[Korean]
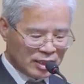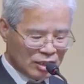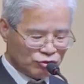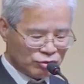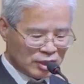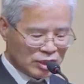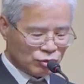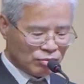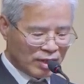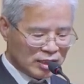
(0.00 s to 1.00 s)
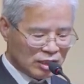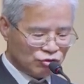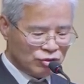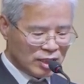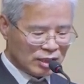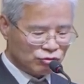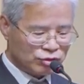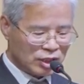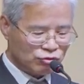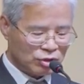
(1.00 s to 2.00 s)
예수 그리스도만이 유일한
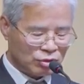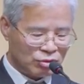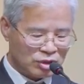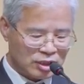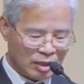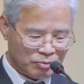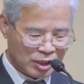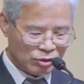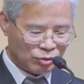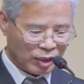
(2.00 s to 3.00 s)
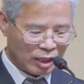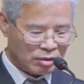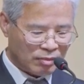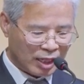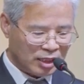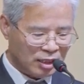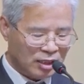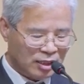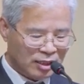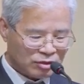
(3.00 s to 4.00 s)
구세주이고 그의 피를
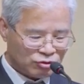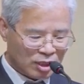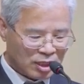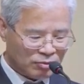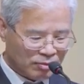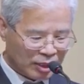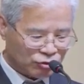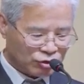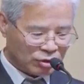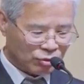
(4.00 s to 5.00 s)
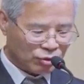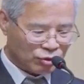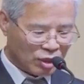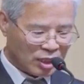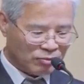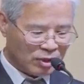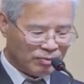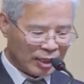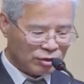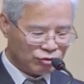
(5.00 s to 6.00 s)
통해서만이 죄삼을 받을 수 있고
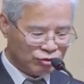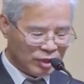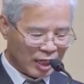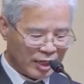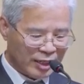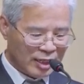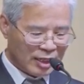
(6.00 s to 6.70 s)
죄삼을 받은 후에